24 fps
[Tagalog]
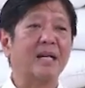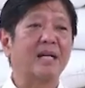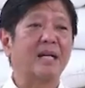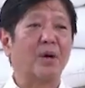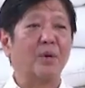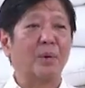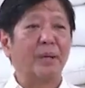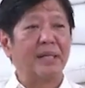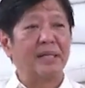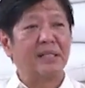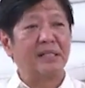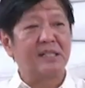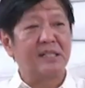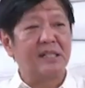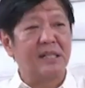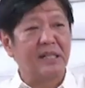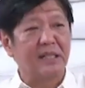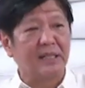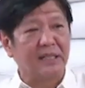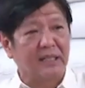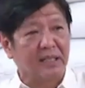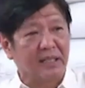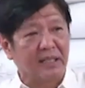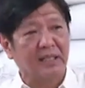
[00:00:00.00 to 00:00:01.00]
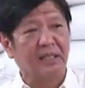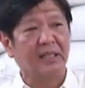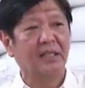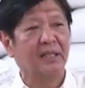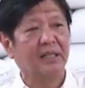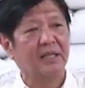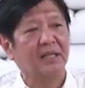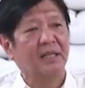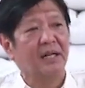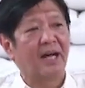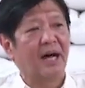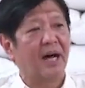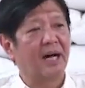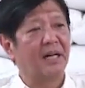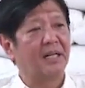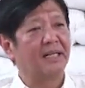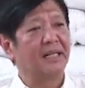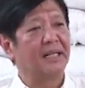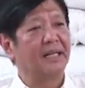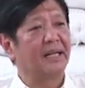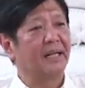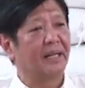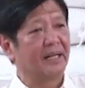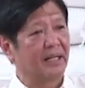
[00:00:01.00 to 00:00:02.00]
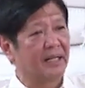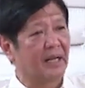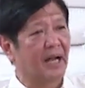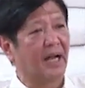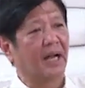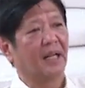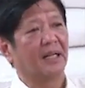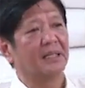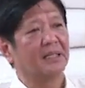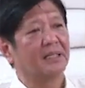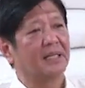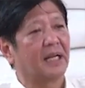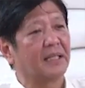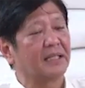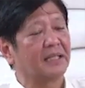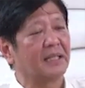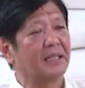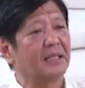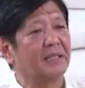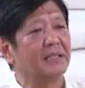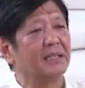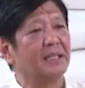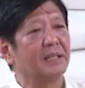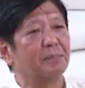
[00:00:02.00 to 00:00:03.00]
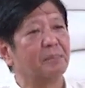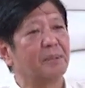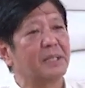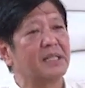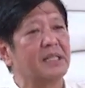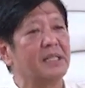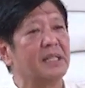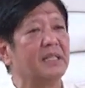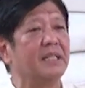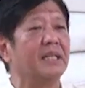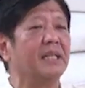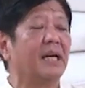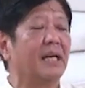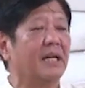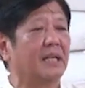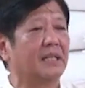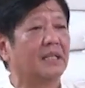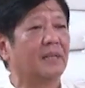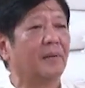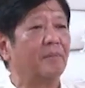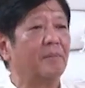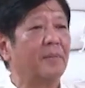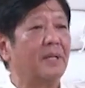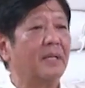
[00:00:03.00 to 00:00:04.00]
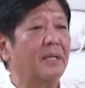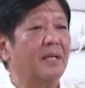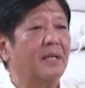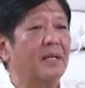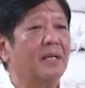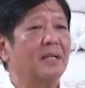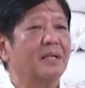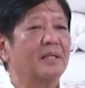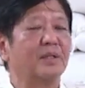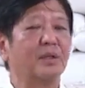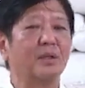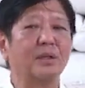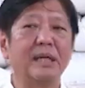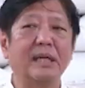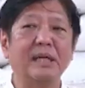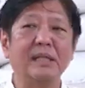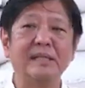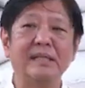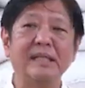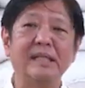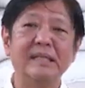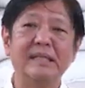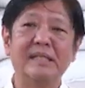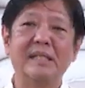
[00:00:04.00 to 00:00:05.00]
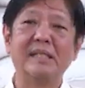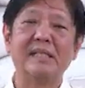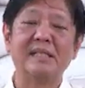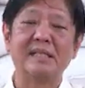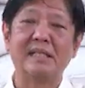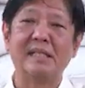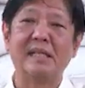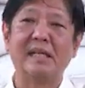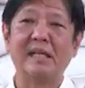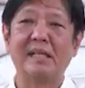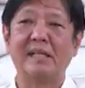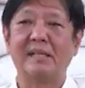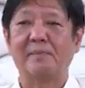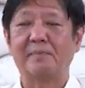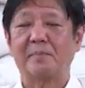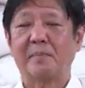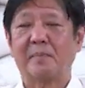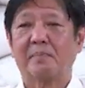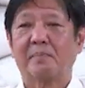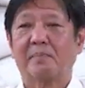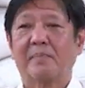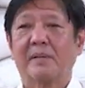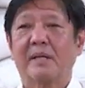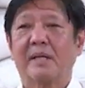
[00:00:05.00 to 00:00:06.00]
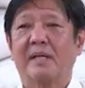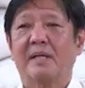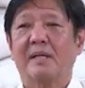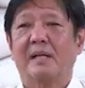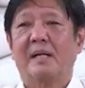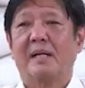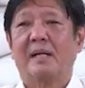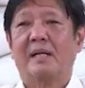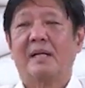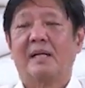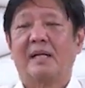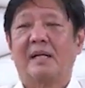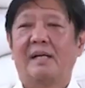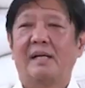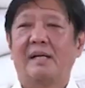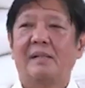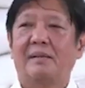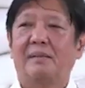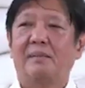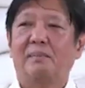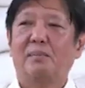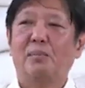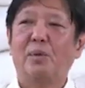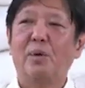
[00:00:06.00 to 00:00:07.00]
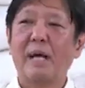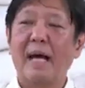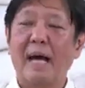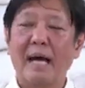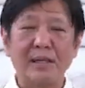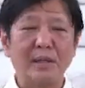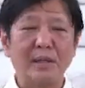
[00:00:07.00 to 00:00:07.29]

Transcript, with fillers: gawing city ang Iriga. Dati hindi pa city yan. So 1968. Mula